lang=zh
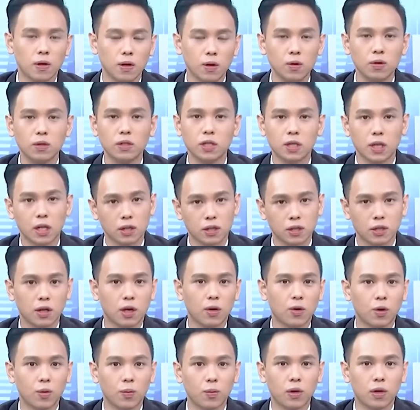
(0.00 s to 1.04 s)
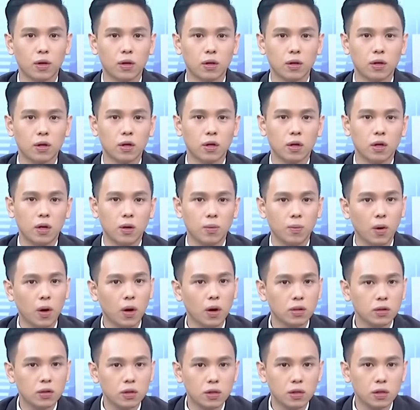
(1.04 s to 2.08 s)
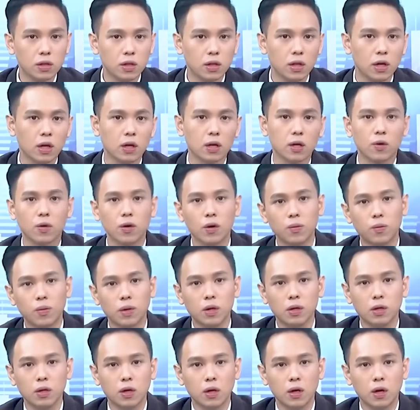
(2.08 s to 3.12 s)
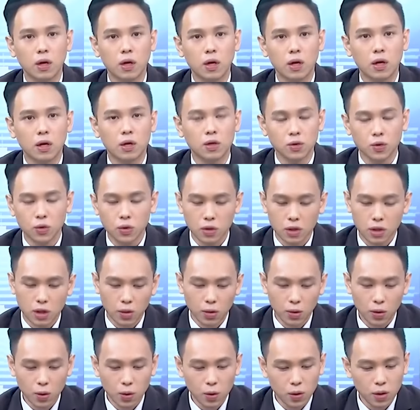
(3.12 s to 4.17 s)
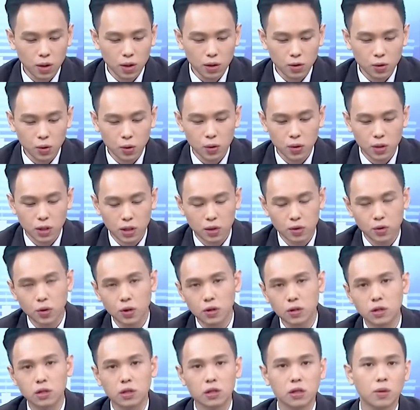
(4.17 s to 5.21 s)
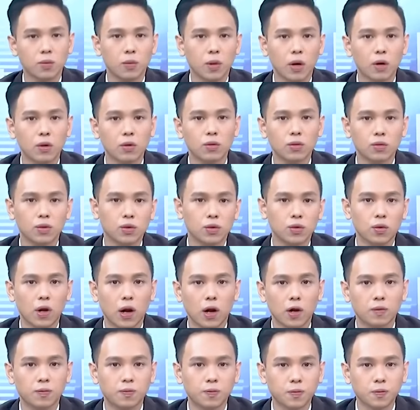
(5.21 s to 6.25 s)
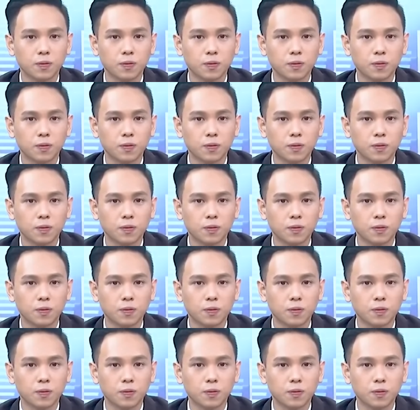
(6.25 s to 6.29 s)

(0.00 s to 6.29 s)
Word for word: 因为市场心态会变，包含资金量也会变，所以也会酝酿出一些全新的标股出来。